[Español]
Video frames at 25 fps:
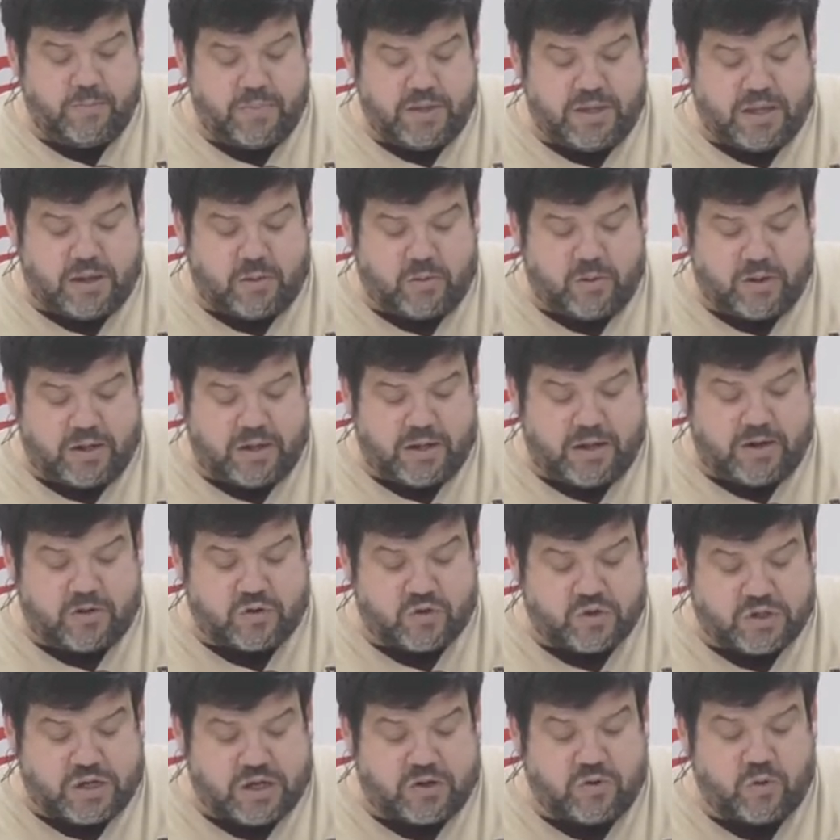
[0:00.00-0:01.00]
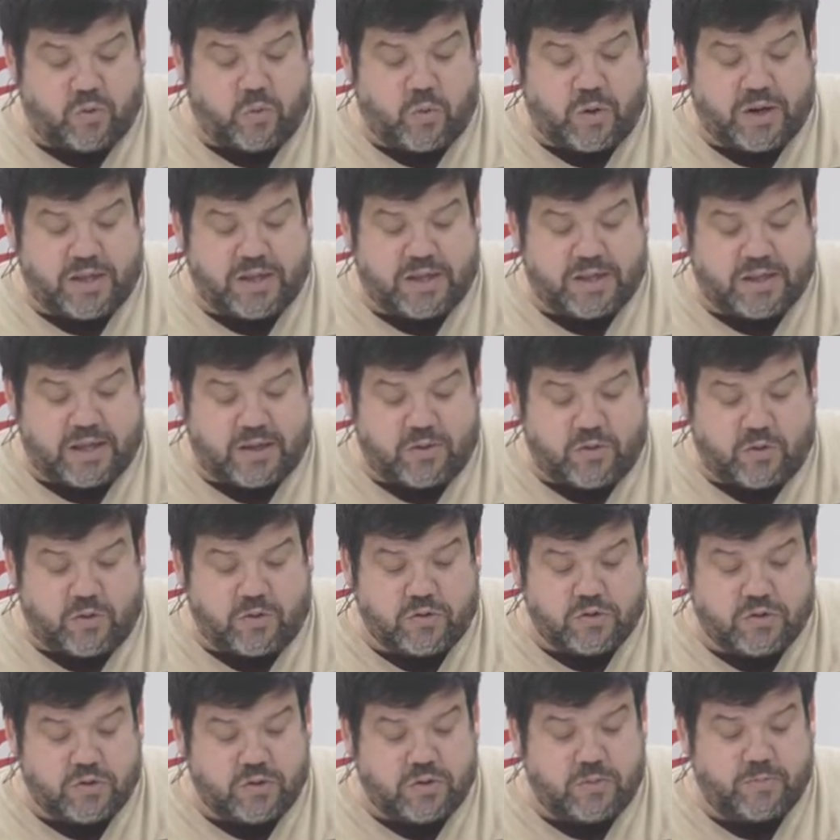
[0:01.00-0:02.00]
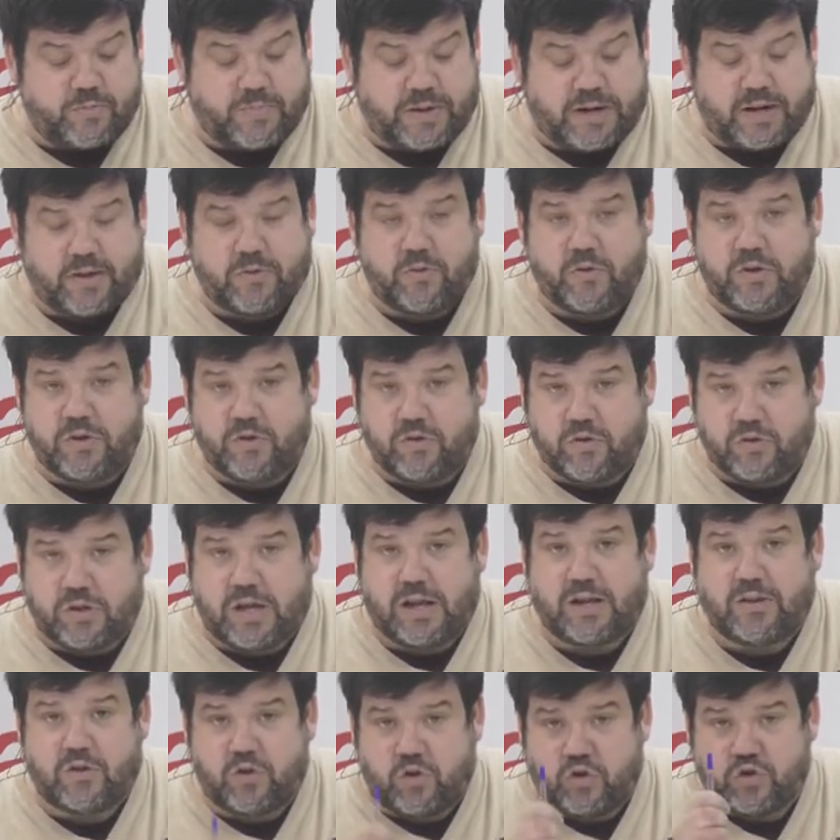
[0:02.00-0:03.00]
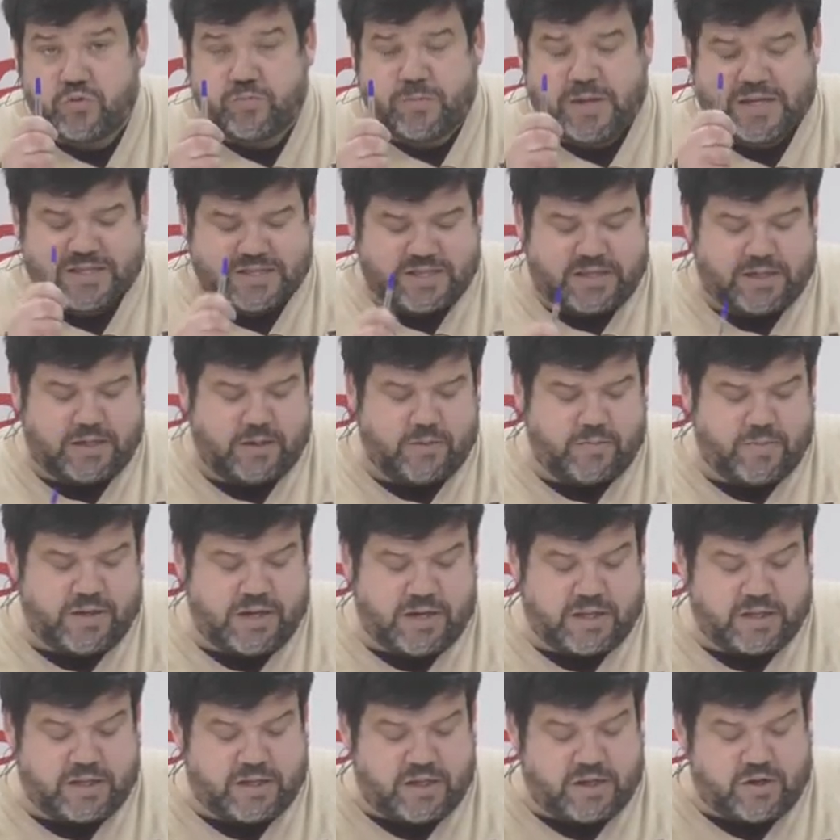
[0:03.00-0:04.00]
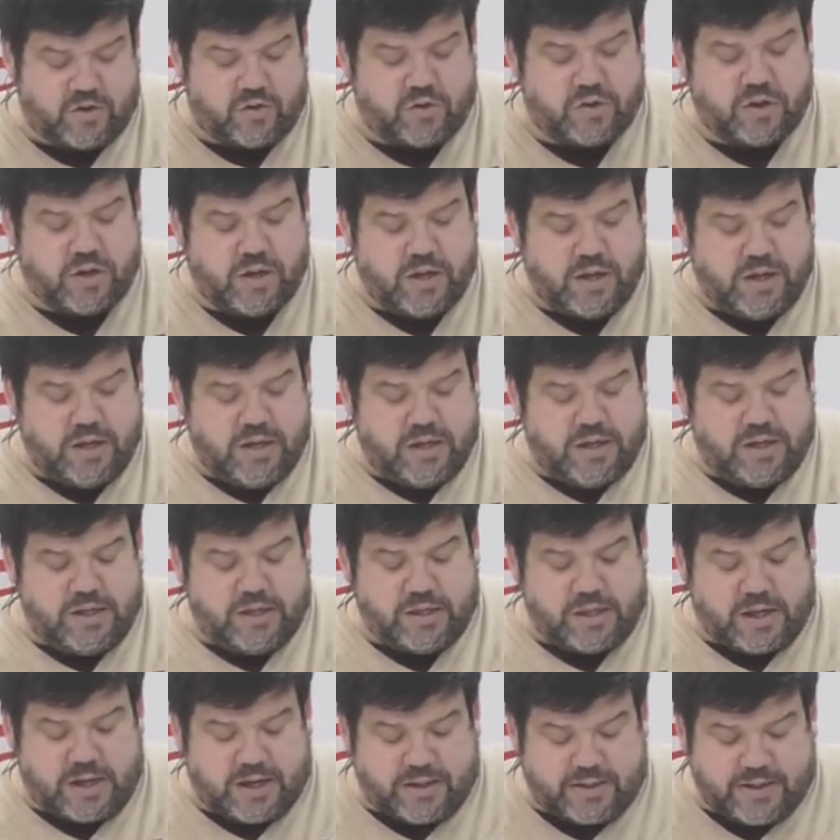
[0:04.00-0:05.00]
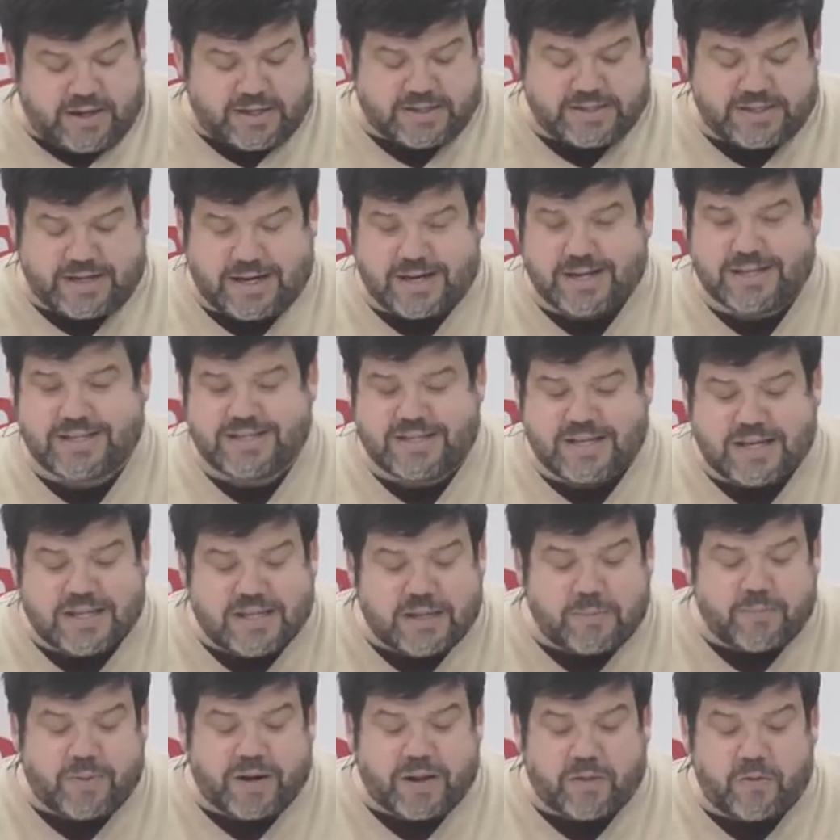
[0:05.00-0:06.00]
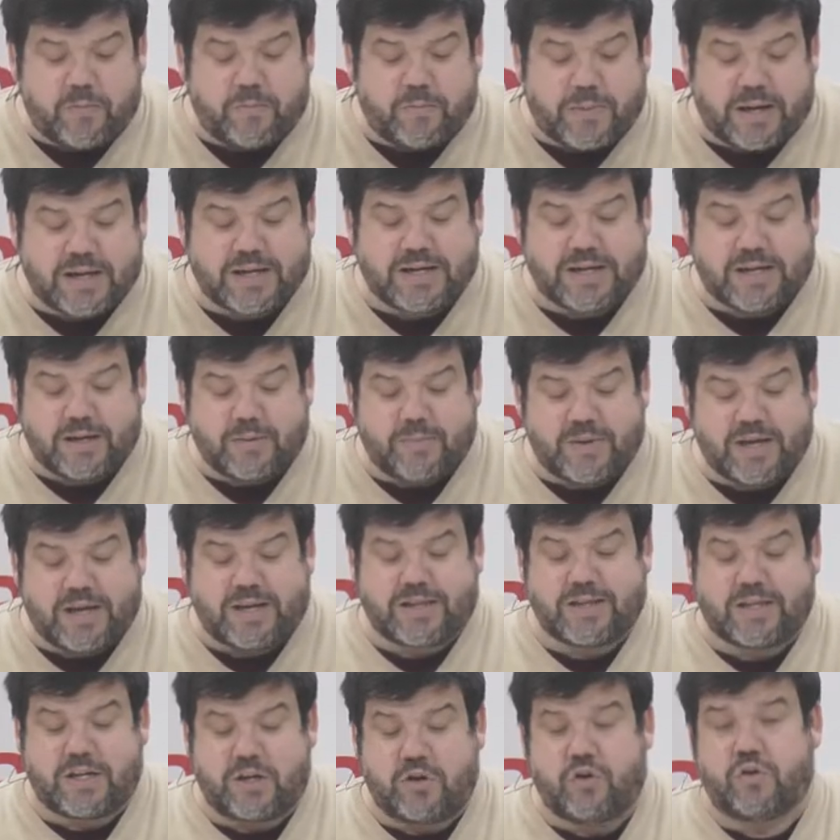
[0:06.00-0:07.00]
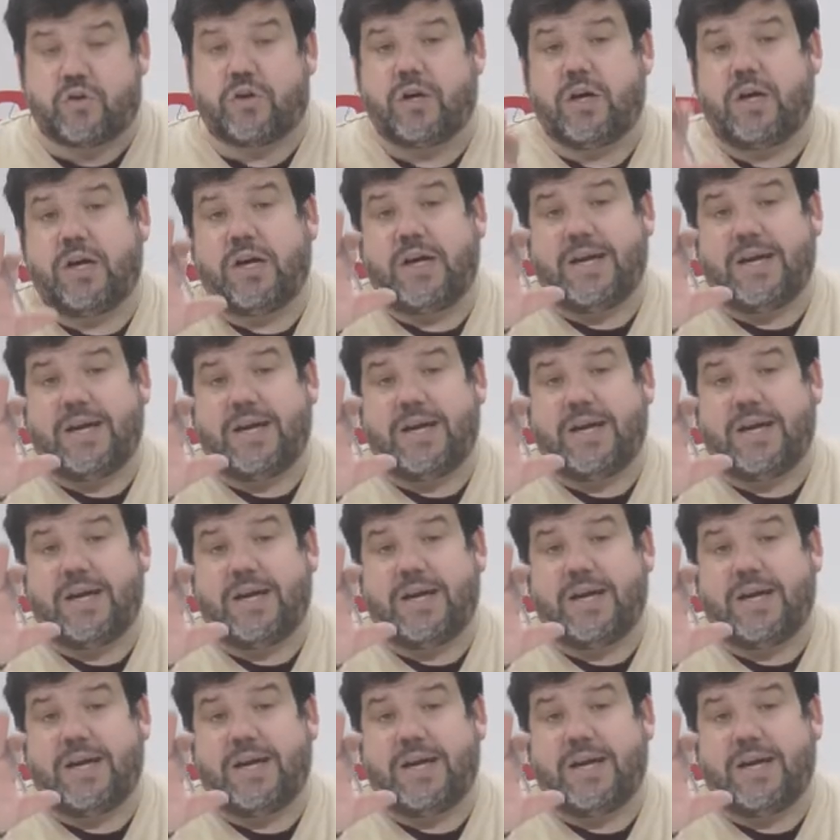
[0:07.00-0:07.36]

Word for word: Villaluenga del Rosario 42 parados en total, dos más que en el mes anterior, y Zara de la Sierra 7 parados más que en el mes anterior.